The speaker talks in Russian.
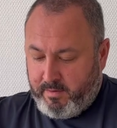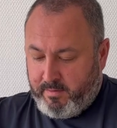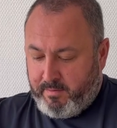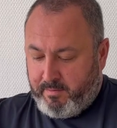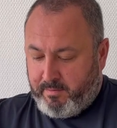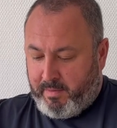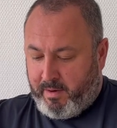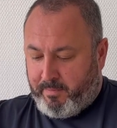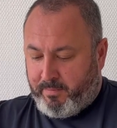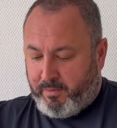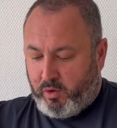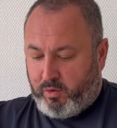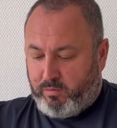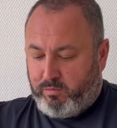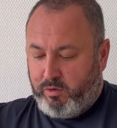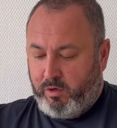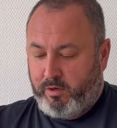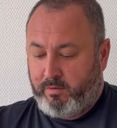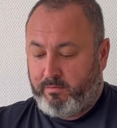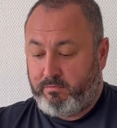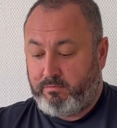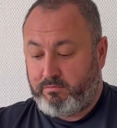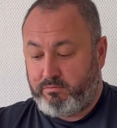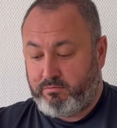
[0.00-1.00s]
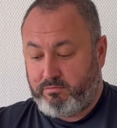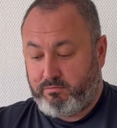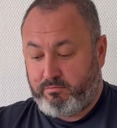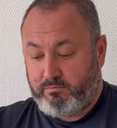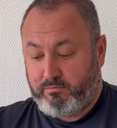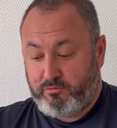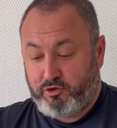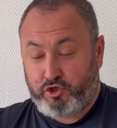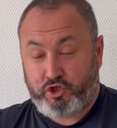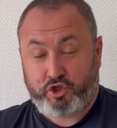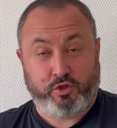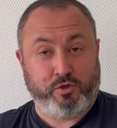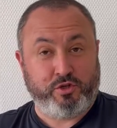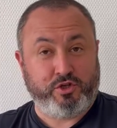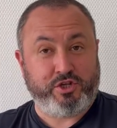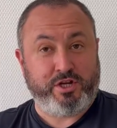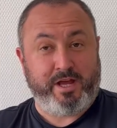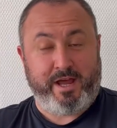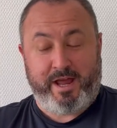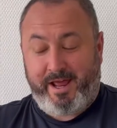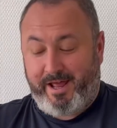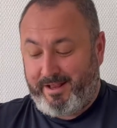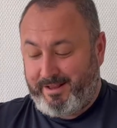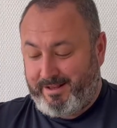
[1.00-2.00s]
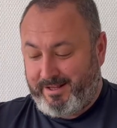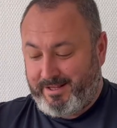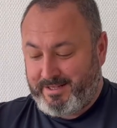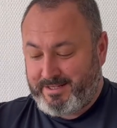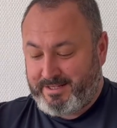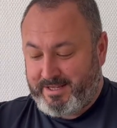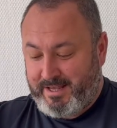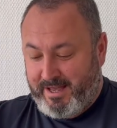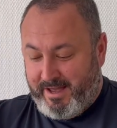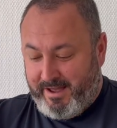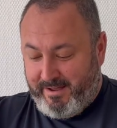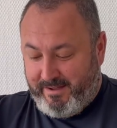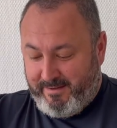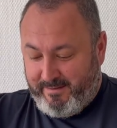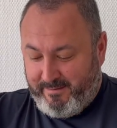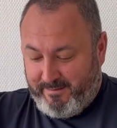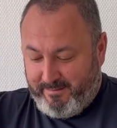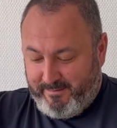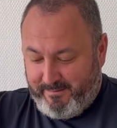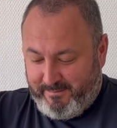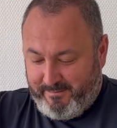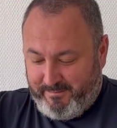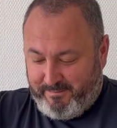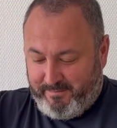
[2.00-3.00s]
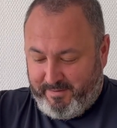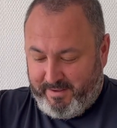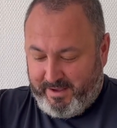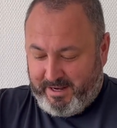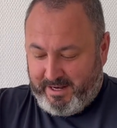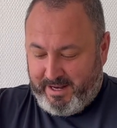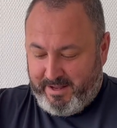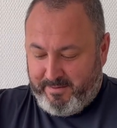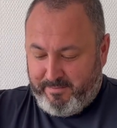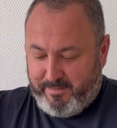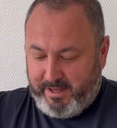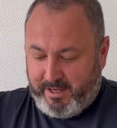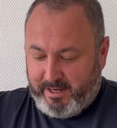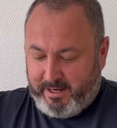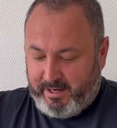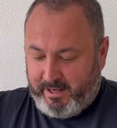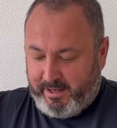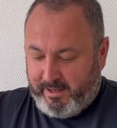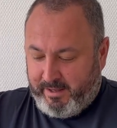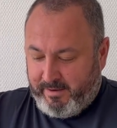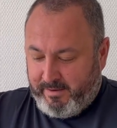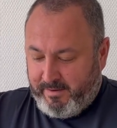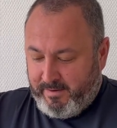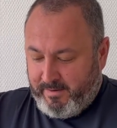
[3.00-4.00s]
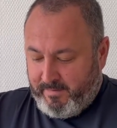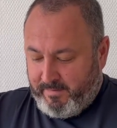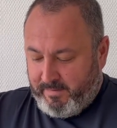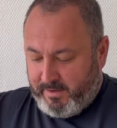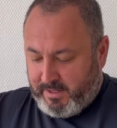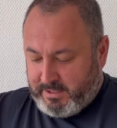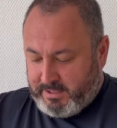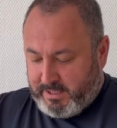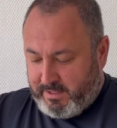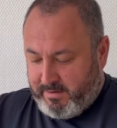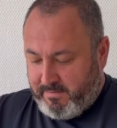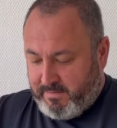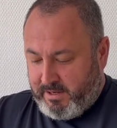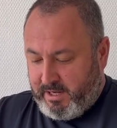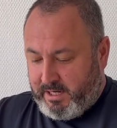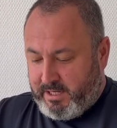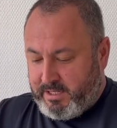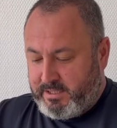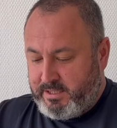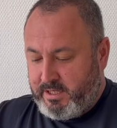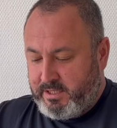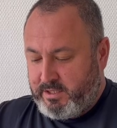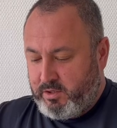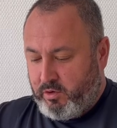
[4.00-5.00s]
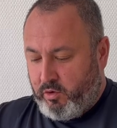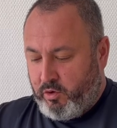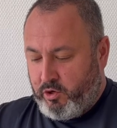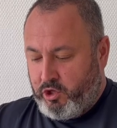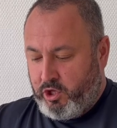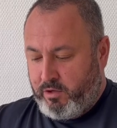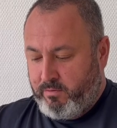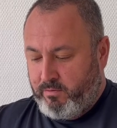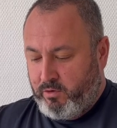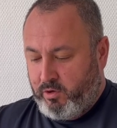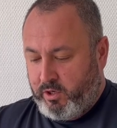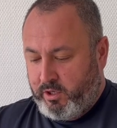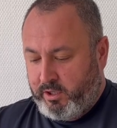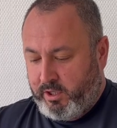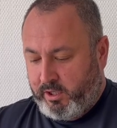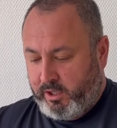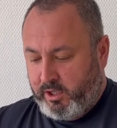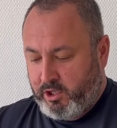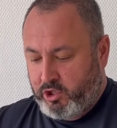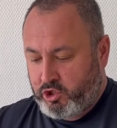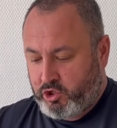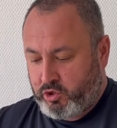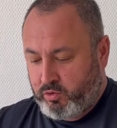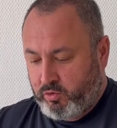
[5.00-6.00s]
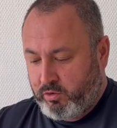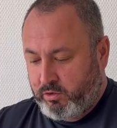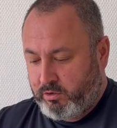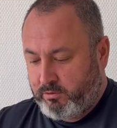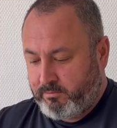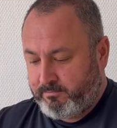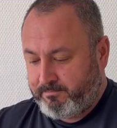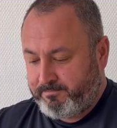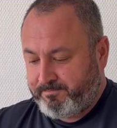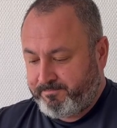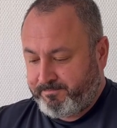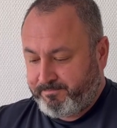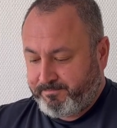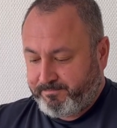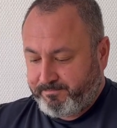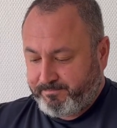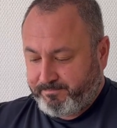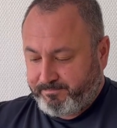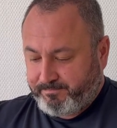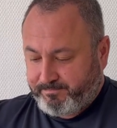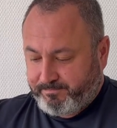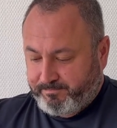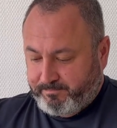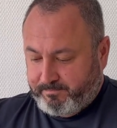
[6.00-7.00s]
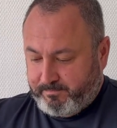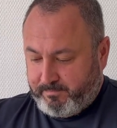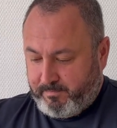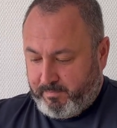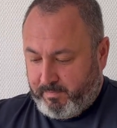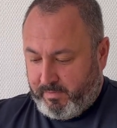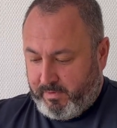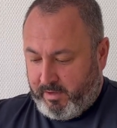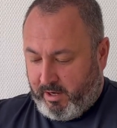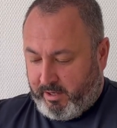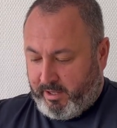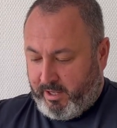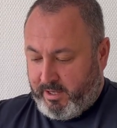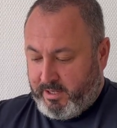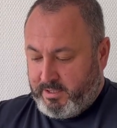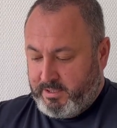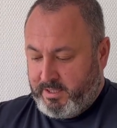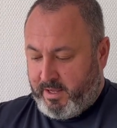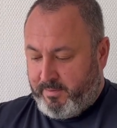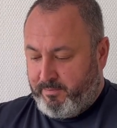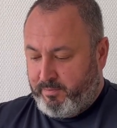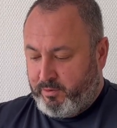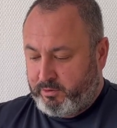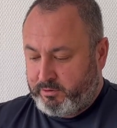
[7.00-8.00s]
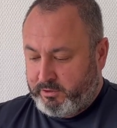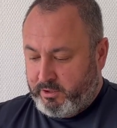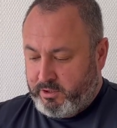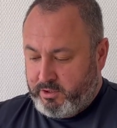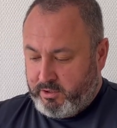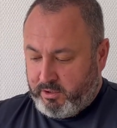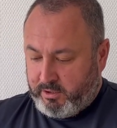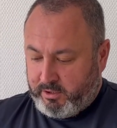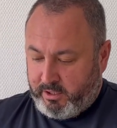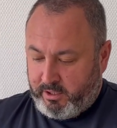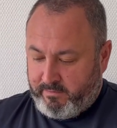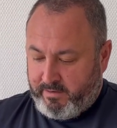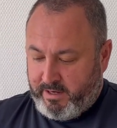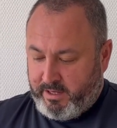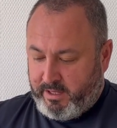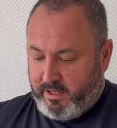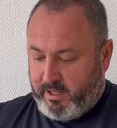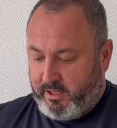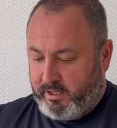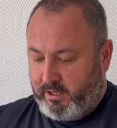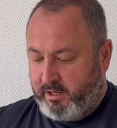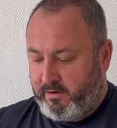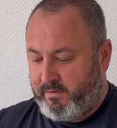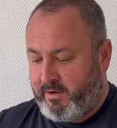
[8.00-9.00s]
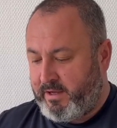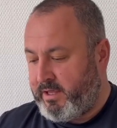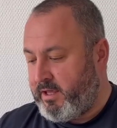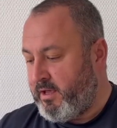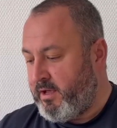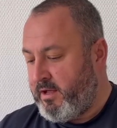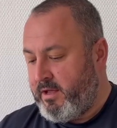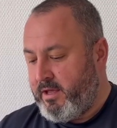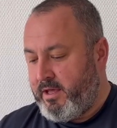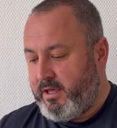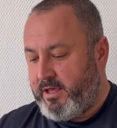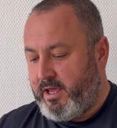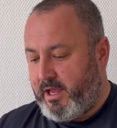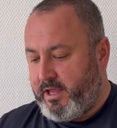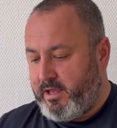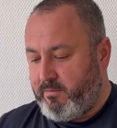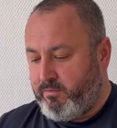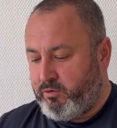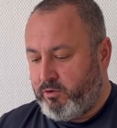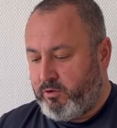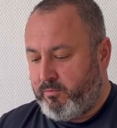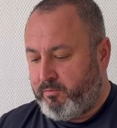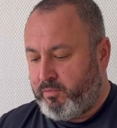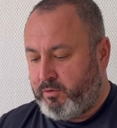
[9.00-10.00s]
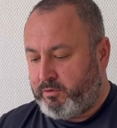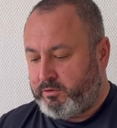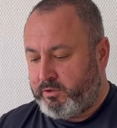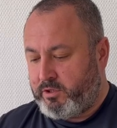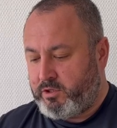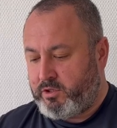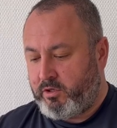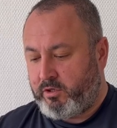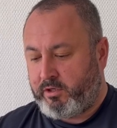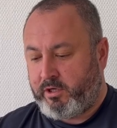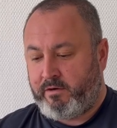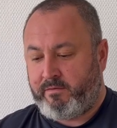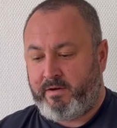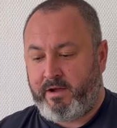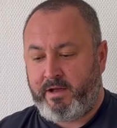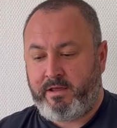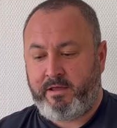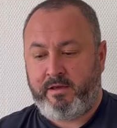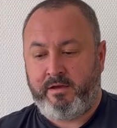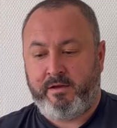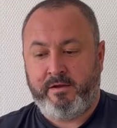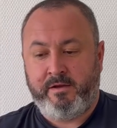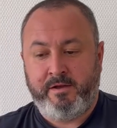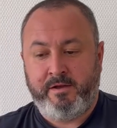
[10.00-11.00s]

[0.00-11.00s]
Попробуем. Что же это за фигли-мигли? На самом деле здесь очень много таких штук. Так, я не знаю, полностью открывать, не открывать. Я не буду полностью открывать.